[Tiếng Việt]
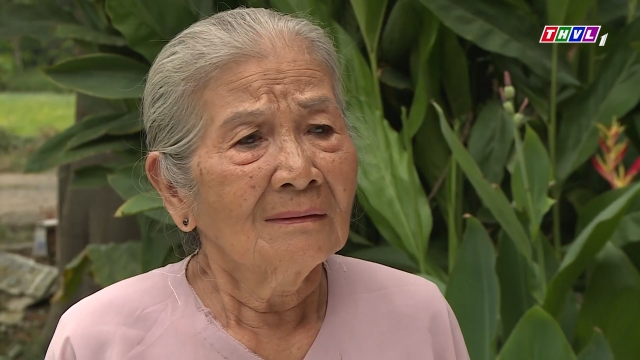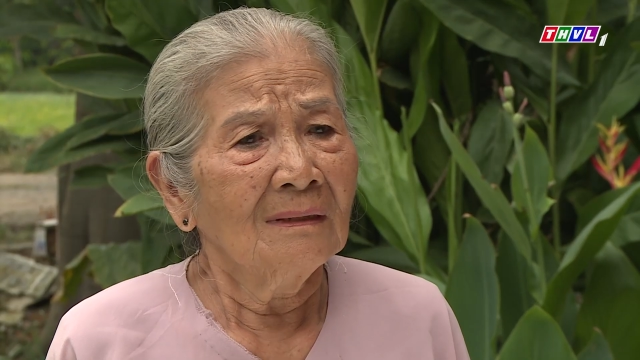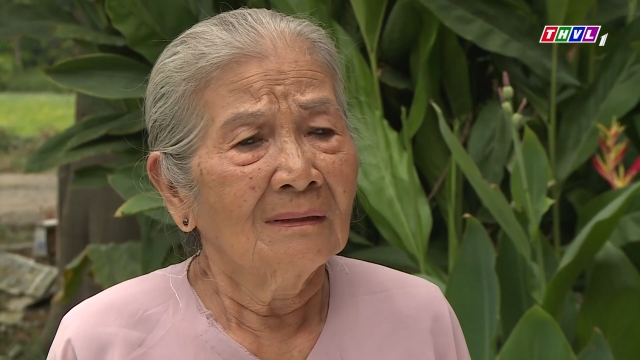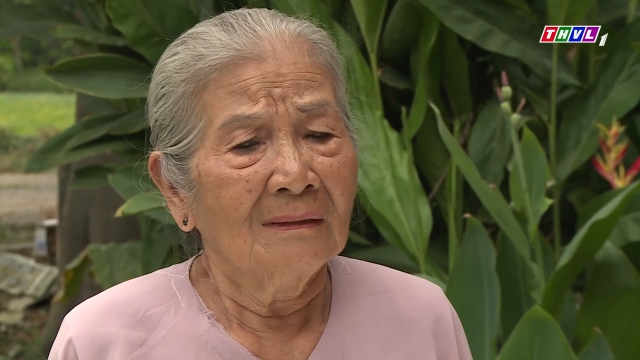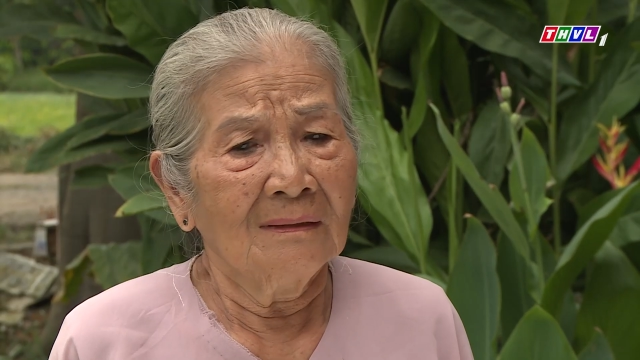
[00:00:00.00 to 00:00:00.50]

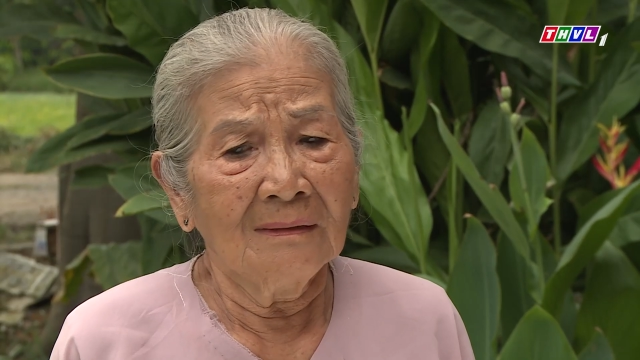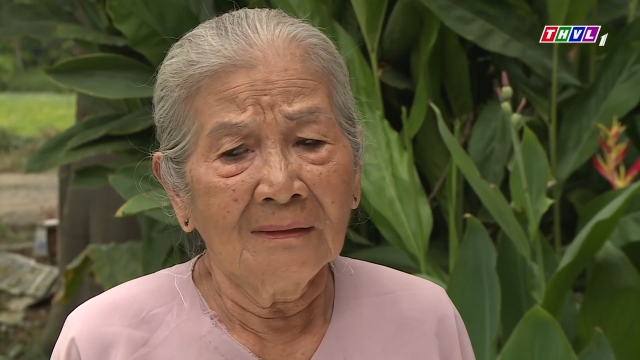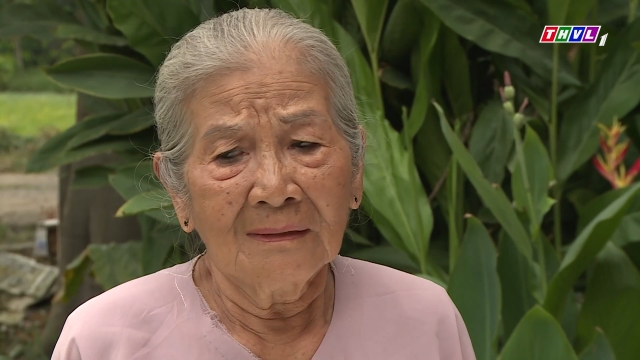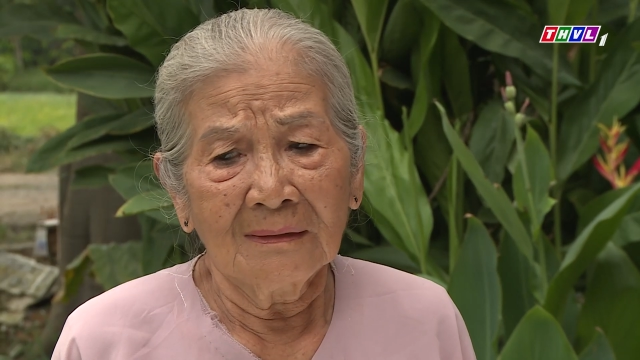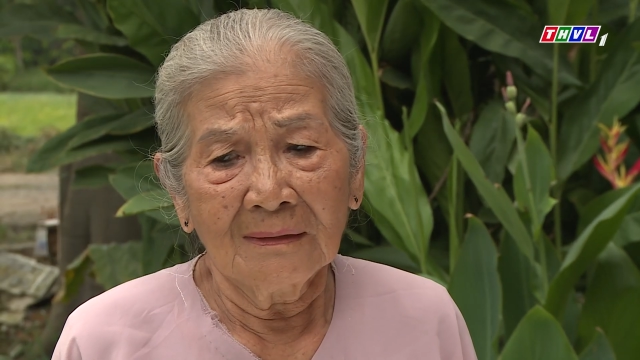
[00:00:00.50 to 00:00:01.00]
trời ơi
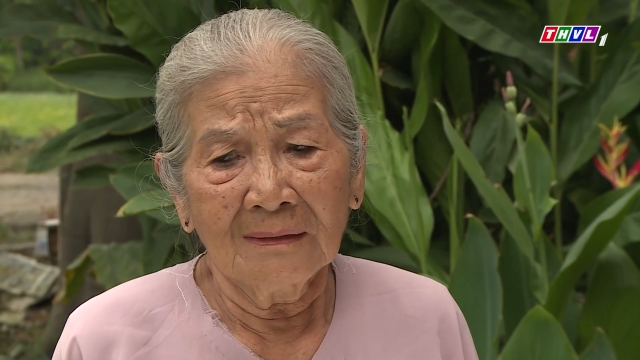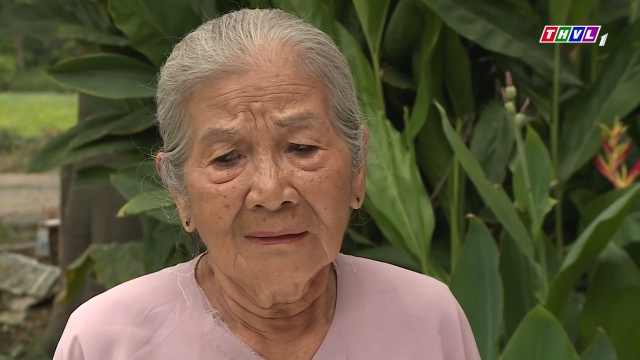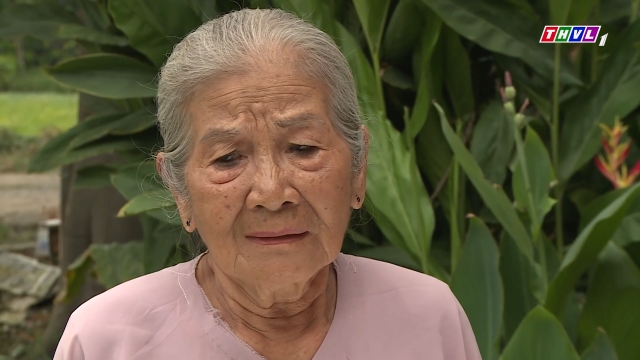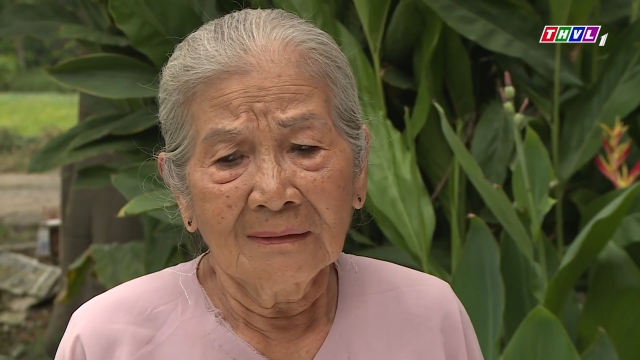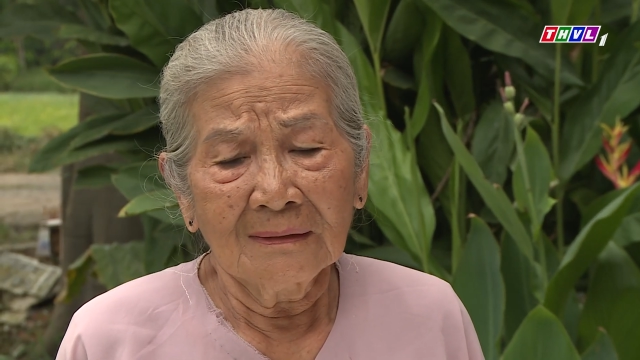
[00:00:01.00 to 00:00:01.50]

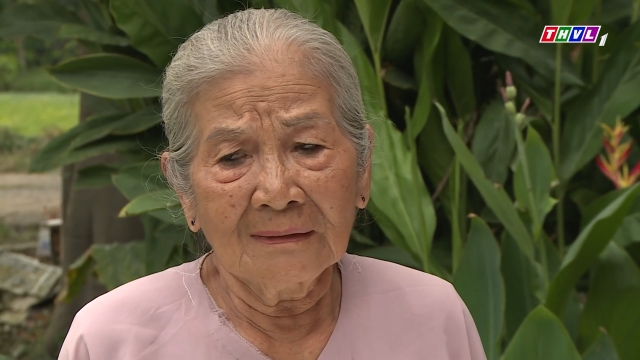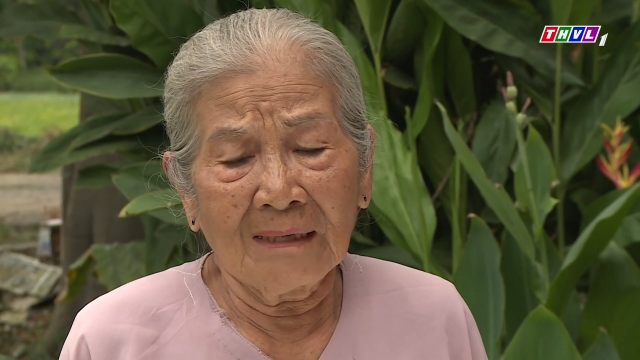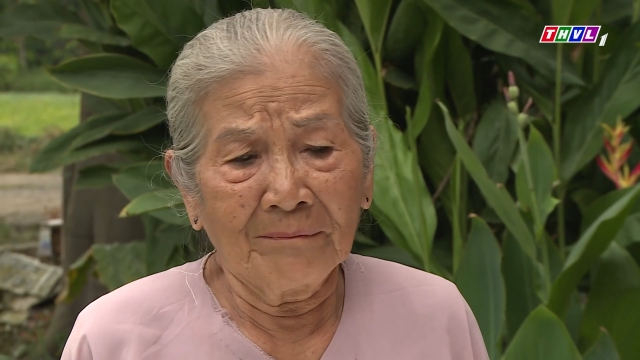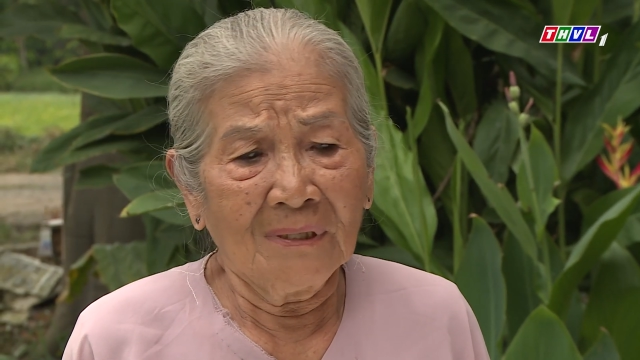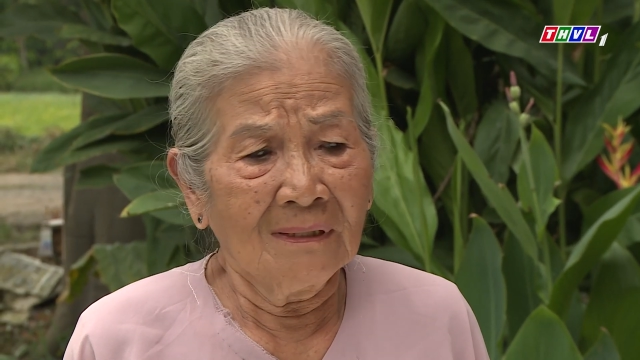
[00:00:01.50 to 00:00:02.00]

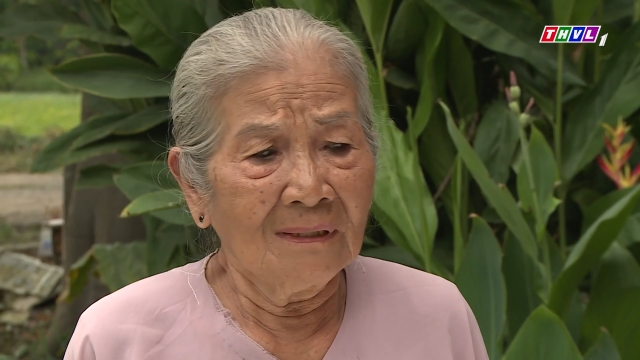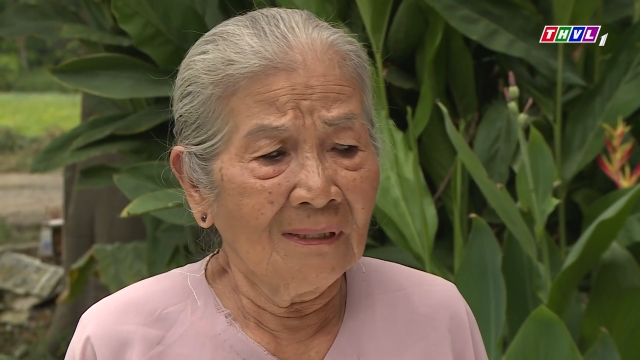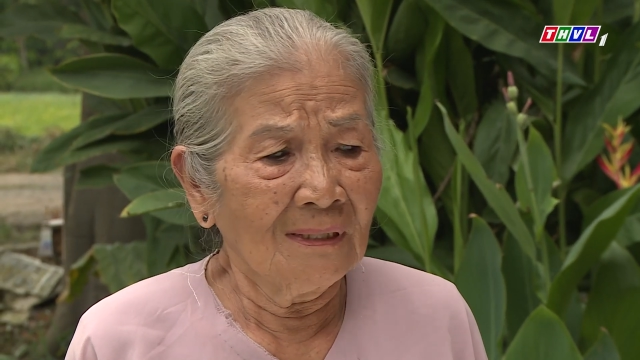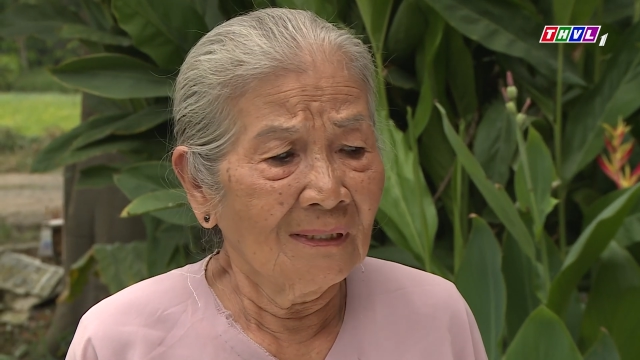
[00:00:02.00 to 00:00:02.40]
chậm ơi